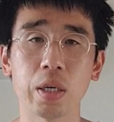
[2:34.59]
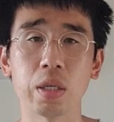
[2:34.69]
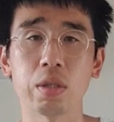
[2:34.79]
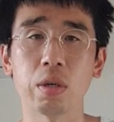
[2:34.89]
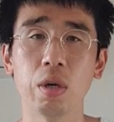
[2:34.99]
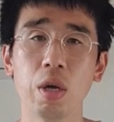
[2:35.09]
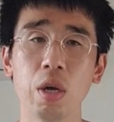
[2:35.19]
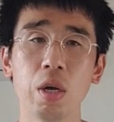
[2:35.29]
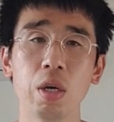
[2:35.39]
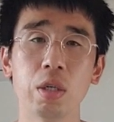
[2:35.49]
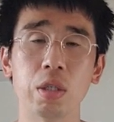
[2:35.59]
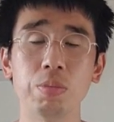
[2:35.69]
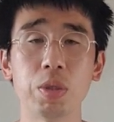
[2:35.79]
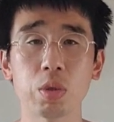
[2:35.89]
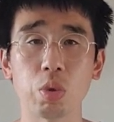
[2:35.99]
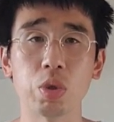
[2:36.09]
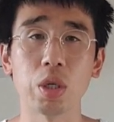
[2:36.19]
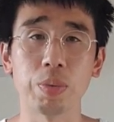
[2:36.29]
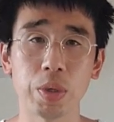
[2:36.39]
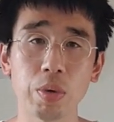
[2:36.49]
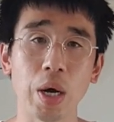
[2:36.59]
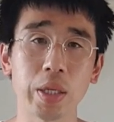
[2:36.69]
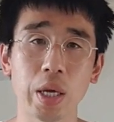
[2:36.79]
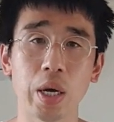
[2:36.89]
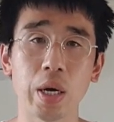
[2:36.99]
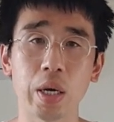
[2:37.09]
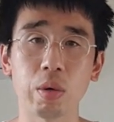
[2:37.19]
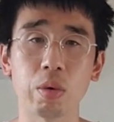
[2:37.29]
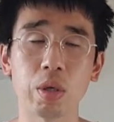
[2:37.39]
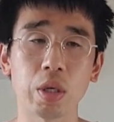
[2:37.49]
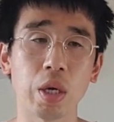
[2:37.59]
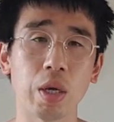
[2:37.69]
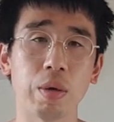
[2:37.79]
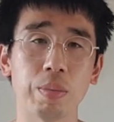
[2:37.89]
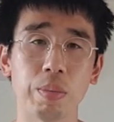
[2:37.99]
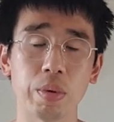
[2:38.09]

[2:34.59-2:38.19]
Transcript: 그래서 음식 조절이 필요하다라고 이렇게